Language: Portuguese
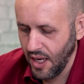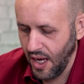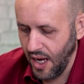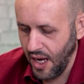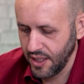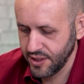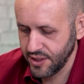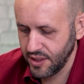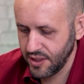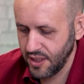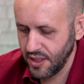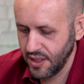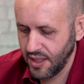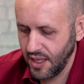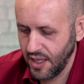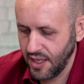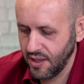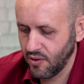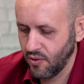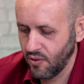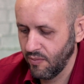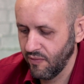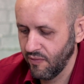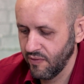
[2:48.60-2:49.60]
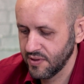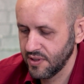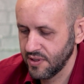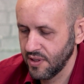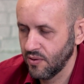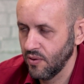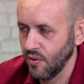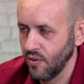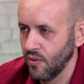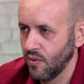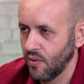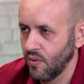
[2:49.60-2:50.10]
A gente tem, como você
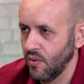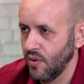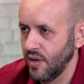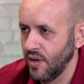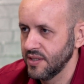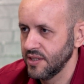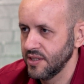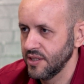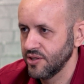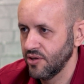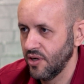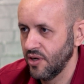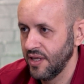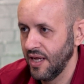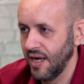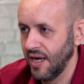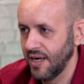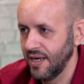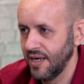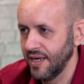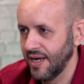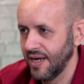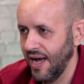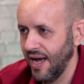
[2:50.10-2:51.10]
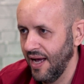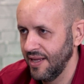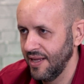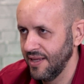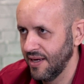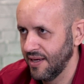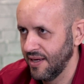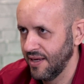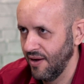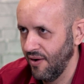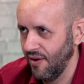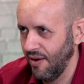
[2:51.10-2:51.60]
colocou, essa história da glicada,
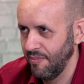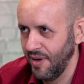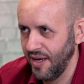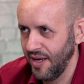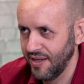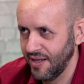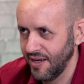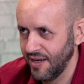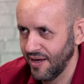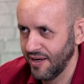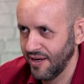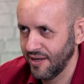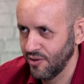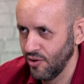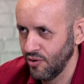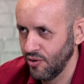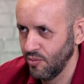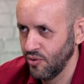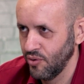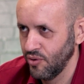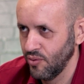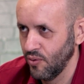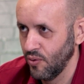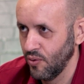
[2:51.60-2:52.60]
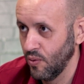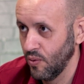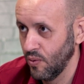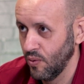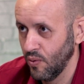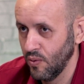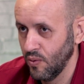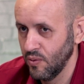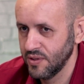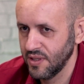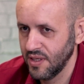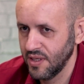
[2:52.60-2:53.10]
que é uma métrica que todo mundo
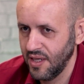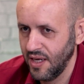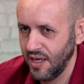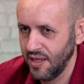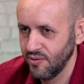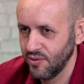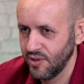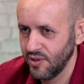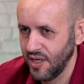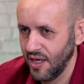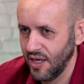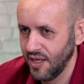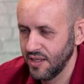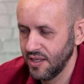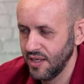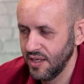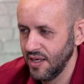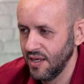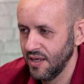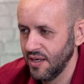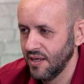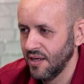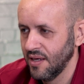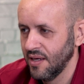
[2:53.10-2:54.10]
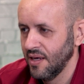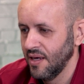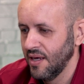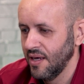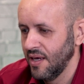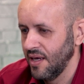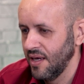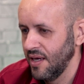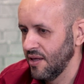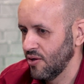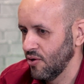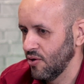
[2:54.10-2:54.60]
usa né, no dia a dia.
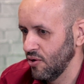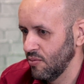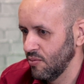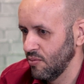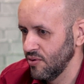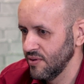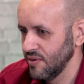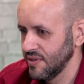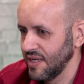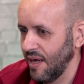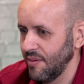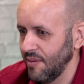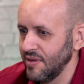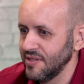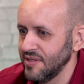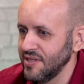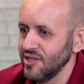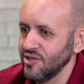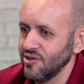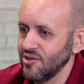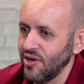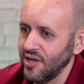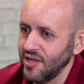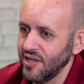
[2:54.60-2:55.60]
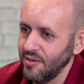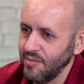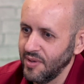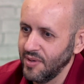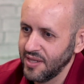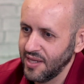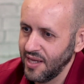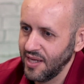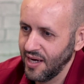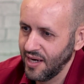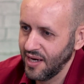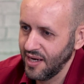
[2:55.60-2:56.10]
E todo mundo sabe essa história de
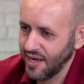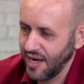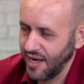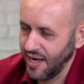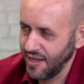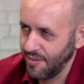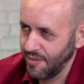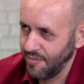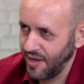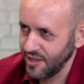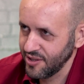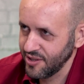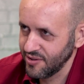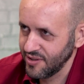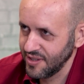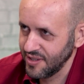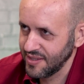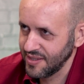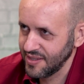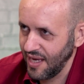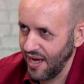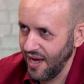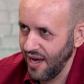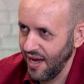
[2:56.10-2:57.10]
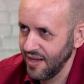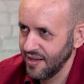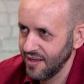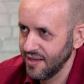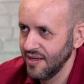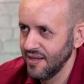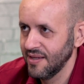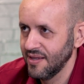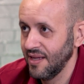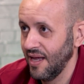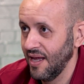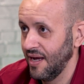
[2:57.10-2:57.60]
manter a glicada abaixo de 7
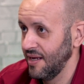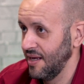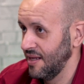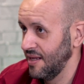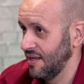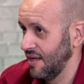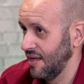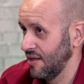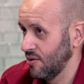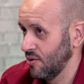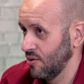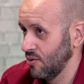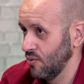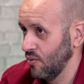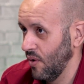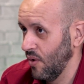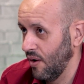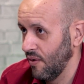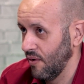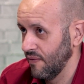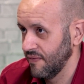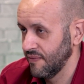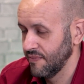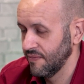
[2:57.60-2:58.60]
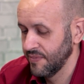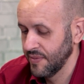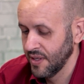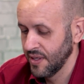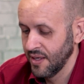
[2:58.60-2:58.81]
estaria dentro do alvo.